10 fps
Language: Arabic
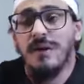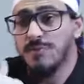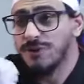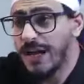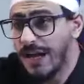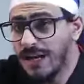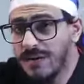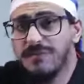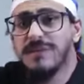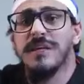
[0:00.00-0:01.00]
لو مش
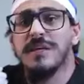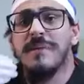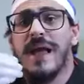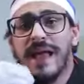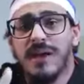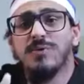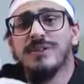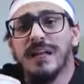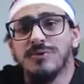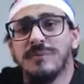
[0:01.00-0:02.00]
هخلف يبقى
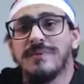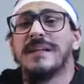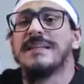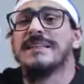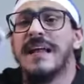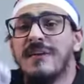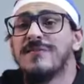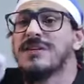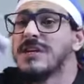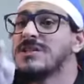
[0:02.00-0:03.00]
اخد الادويه بتاعتي ده
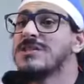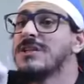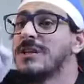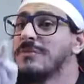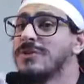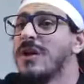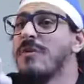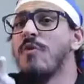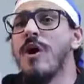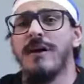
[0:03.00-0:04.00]
نفس قصه البطانه
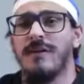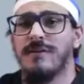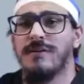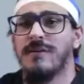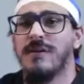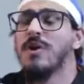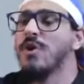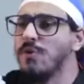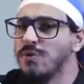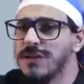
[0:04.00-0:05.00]
المهاجره
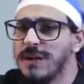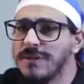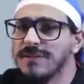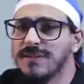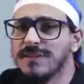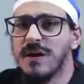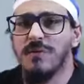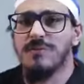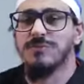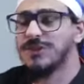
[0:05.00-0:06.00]
خدي يا بنتي
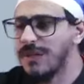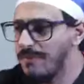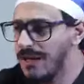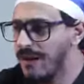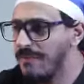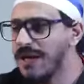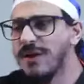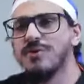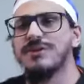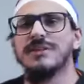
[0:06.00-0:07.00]
الدواء مش هتعملي
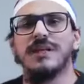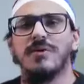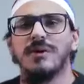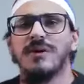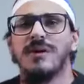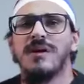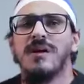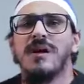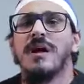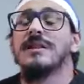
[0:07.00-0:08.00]
عمليه خدي الدواء
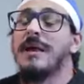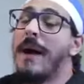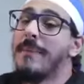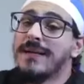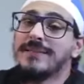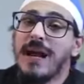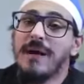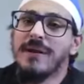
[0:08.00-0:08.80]
طب عملت